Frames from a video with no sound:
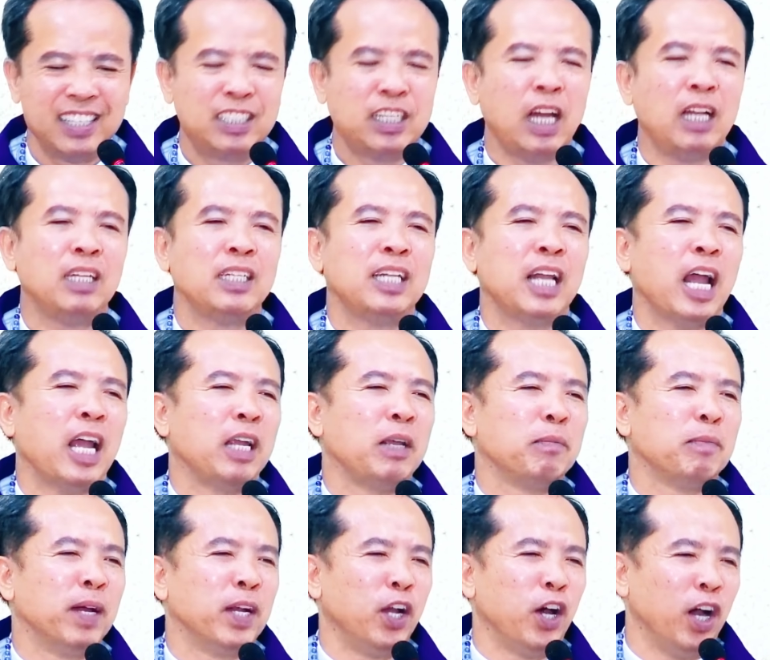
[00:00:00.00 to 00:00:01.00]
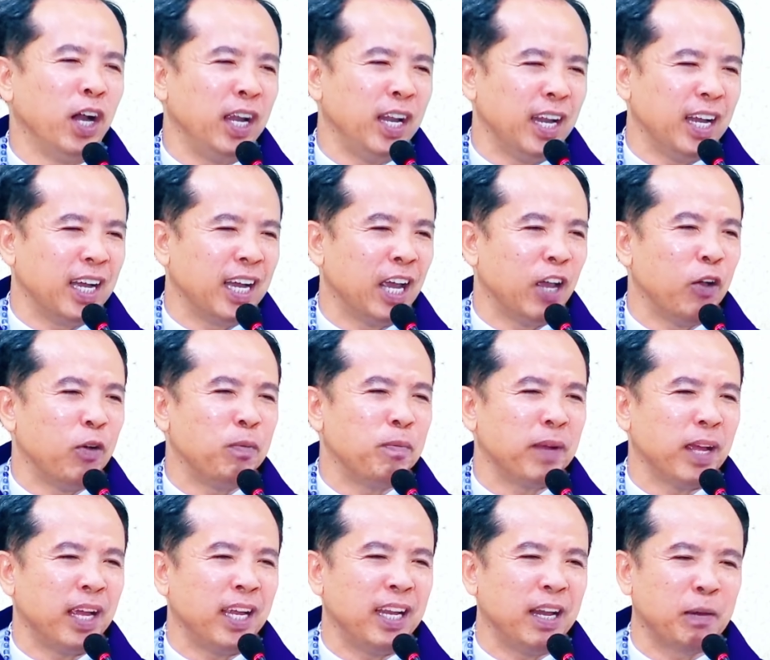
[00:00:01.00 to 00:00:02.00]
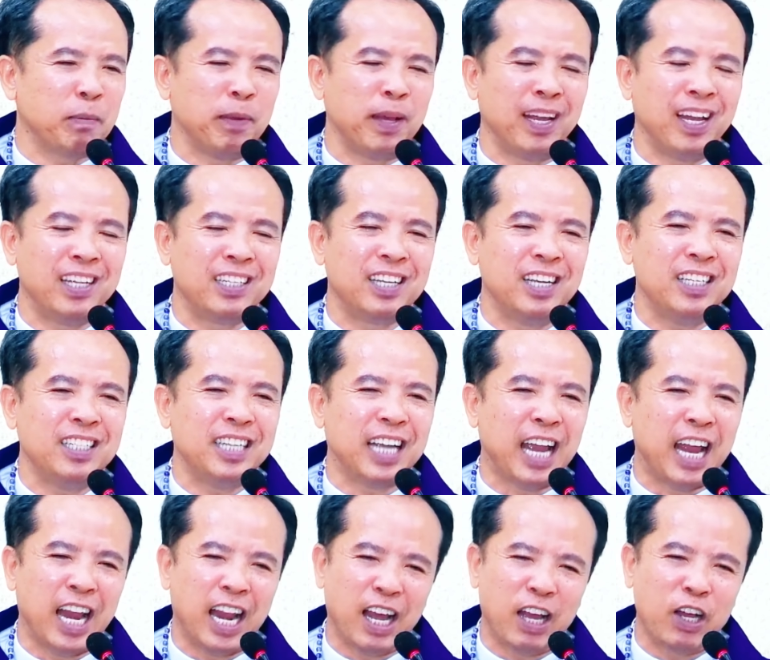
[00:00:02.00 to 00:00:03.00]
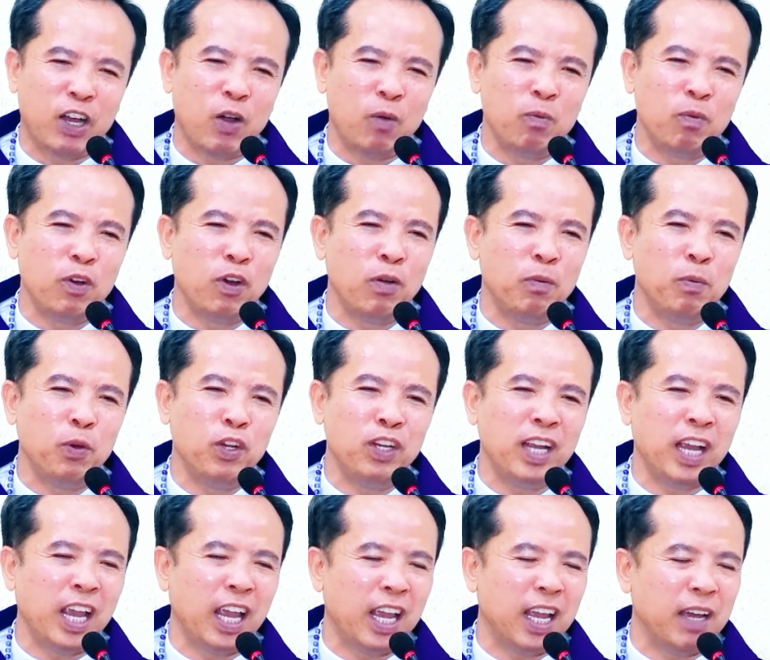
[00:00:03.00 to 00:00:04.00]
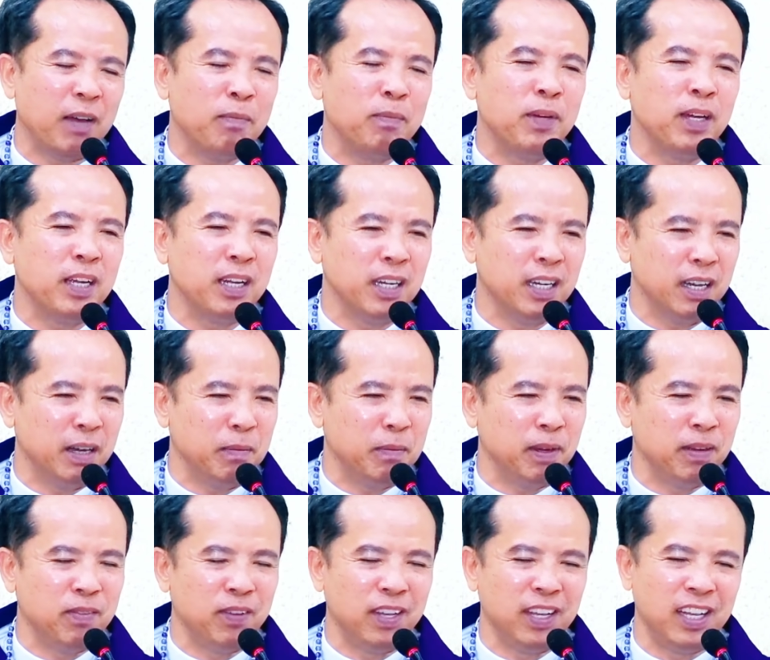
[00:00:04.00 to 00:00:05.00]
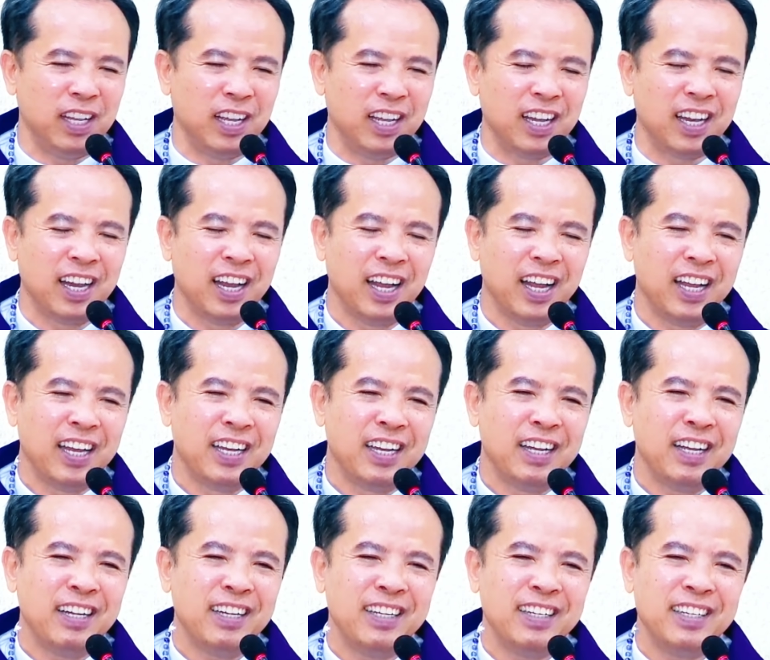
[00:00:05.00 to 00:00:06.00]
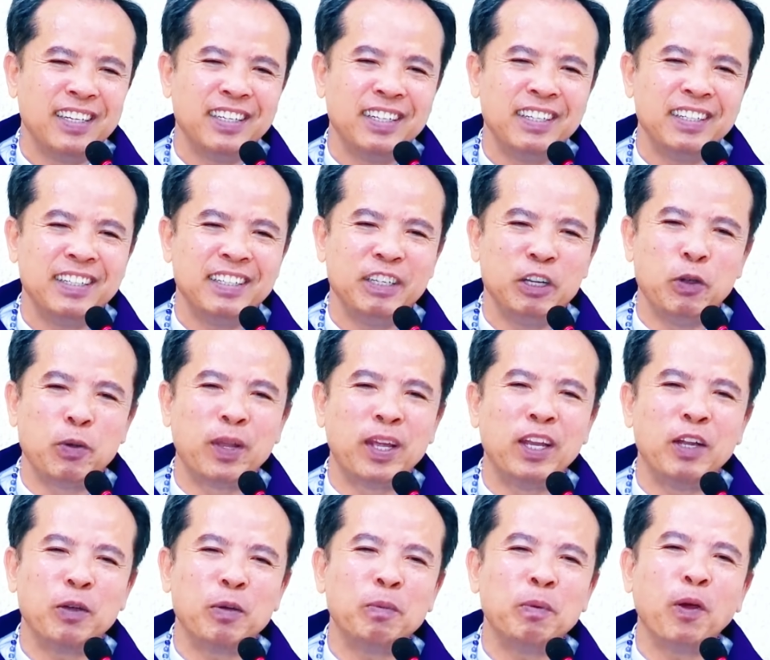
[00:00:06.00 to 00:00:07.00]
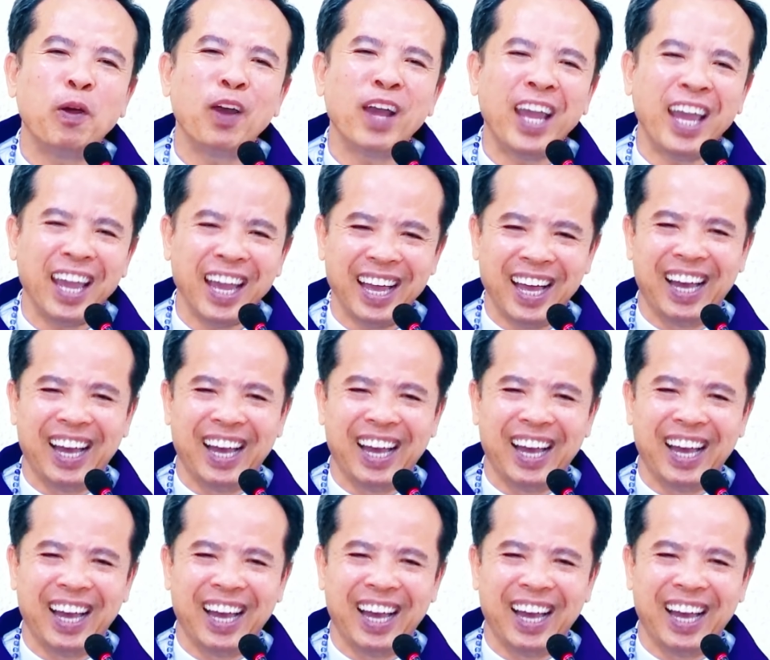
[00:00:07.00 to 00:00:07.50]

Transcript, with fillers: chân thành mà nói rằng ngày hôm nay đặc biệt là giới trẻ là không có muốn nghe ngâm đứng nữa bởi vì ờ, nó nhiều khi nó cũng khó nghe